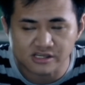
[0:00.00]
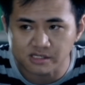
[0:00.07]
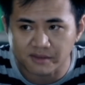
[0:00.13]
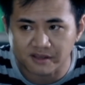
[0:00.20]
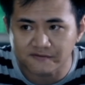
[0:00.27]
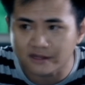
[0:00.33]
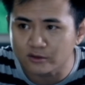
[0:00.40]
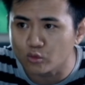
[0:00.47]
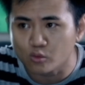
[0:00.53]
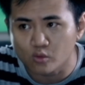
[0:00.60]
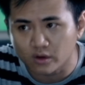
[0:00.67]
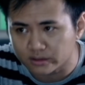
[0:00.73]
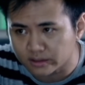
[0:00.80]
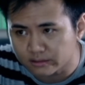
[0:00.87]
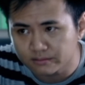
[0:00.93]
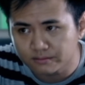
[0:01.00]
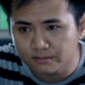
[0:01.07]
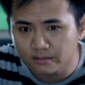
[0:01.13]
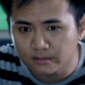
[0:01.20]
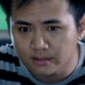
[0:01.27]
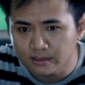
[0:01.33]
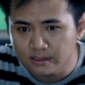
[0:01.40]
Ở nhà anh ta chúng
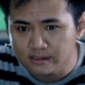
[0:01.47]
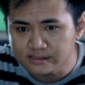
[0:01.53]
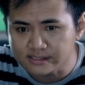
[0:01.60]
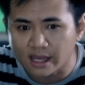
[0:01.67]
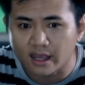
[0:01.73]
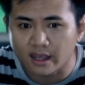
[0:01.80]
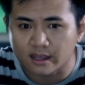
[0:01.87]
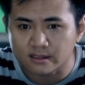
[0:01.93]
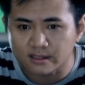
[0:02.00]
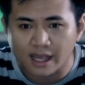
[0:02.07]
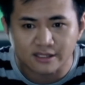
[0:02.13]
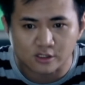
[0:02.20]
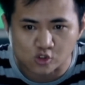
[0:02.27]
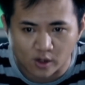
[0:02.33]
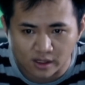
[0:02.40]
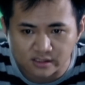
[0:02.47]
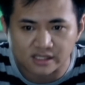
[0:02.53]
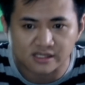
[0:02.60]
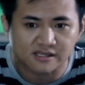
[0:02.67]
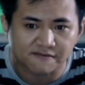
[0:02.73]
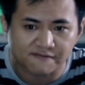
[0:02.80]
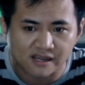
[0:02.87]
tôi phát hiện hiện trường bị lục
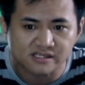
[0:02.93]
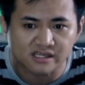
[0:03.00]
tung lên.